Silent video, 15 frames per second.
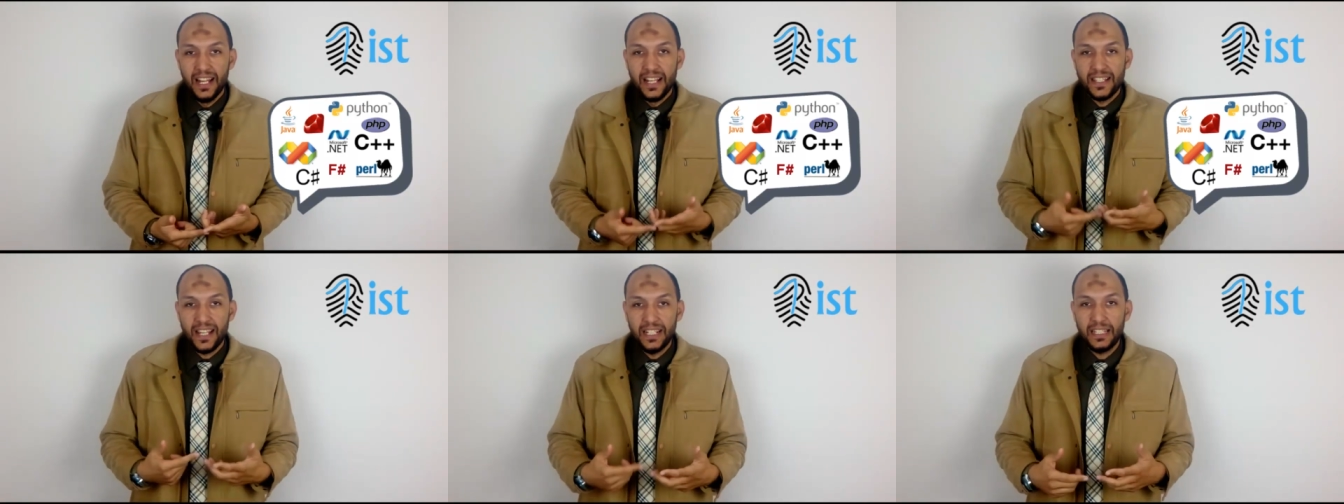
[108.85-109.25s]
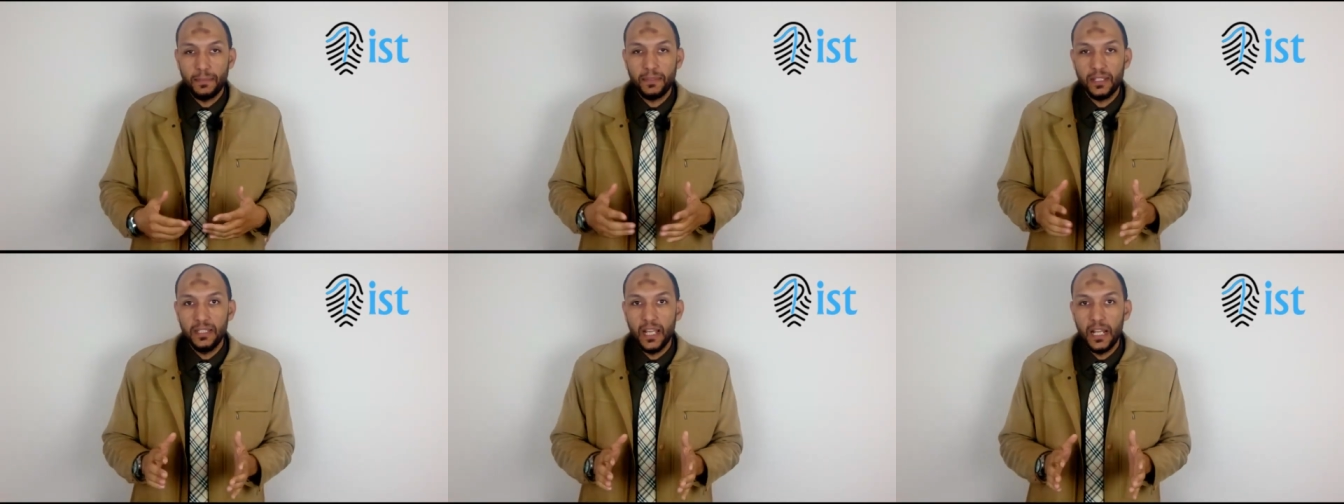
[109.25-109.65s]
ساعتها
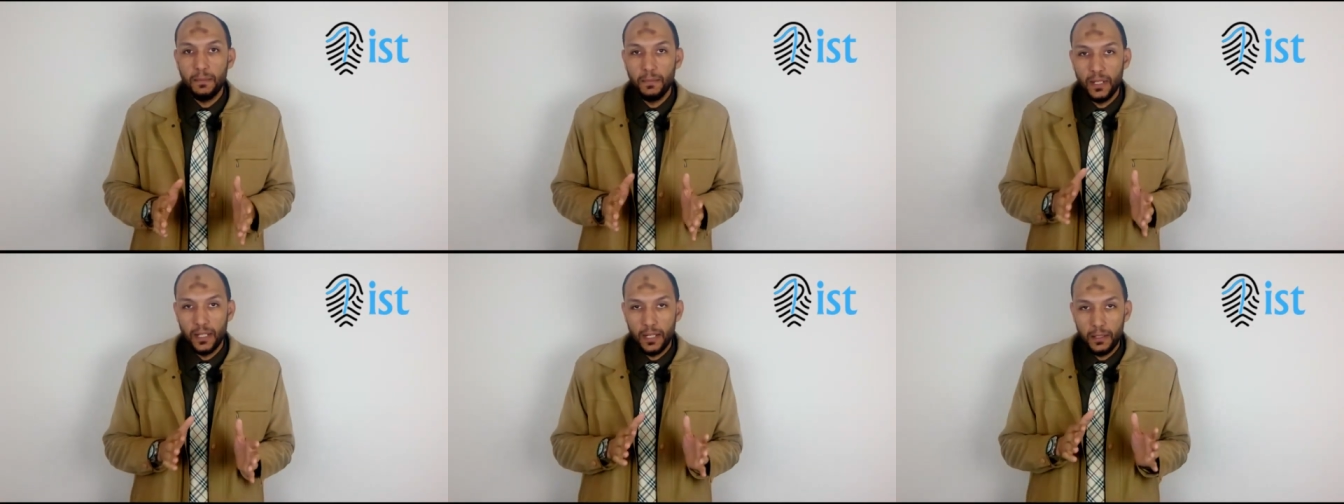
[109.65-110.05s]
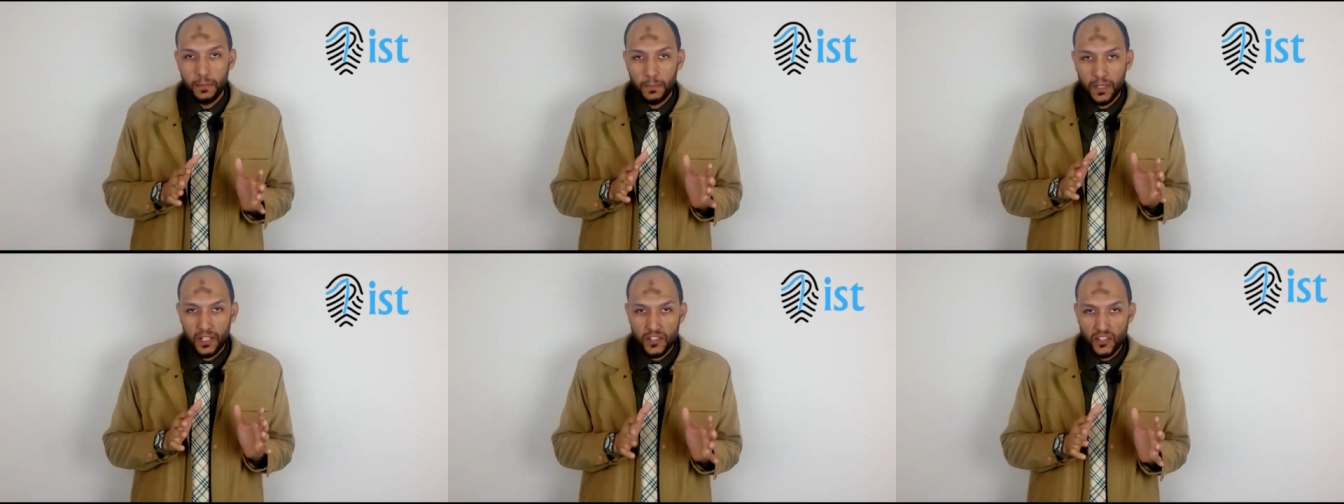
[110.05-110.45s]
بتتنقل
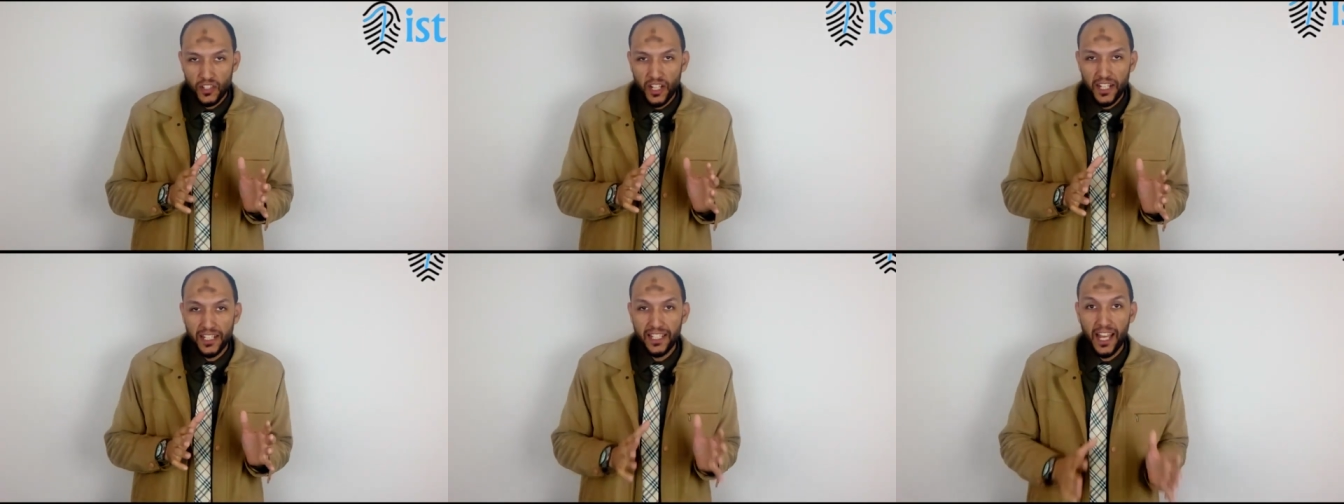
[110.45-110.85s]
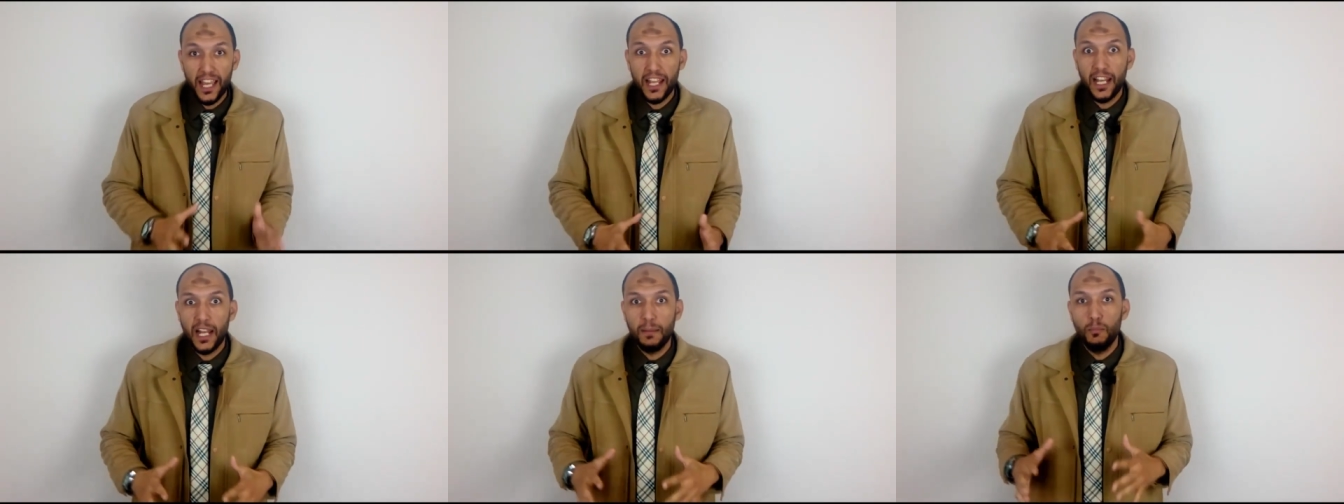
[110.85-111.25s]
من من الصنايعي ده
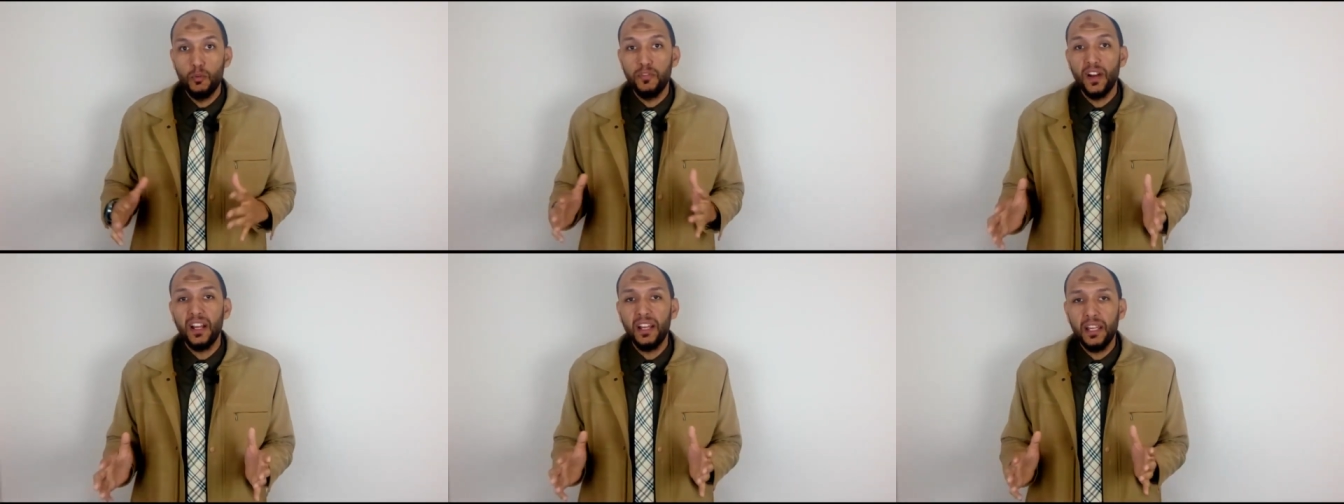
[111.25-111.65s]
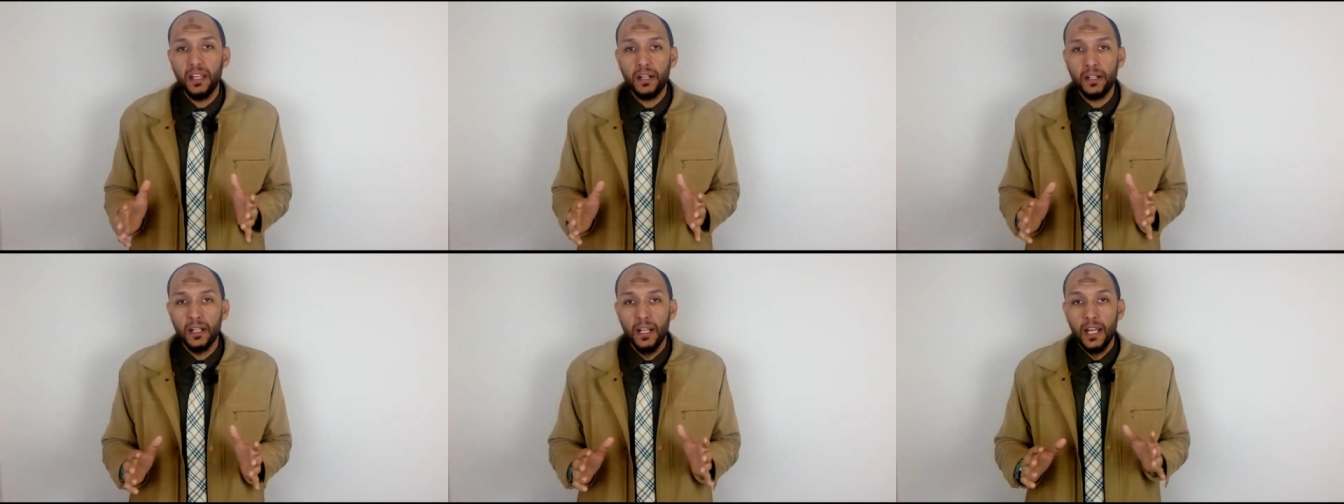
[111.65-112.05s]
الى
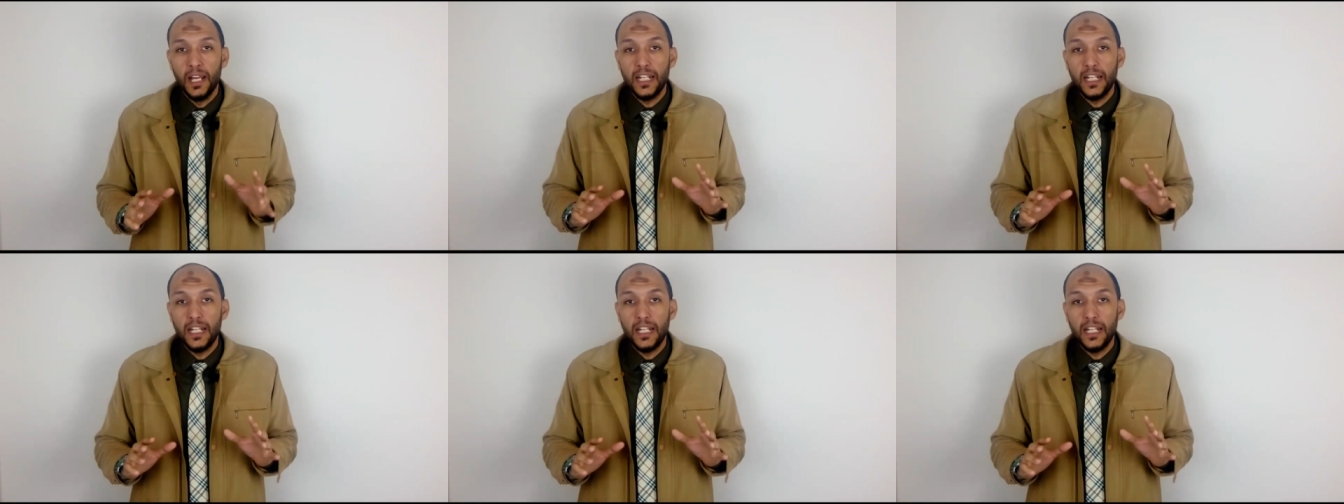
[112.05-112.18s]
المفكر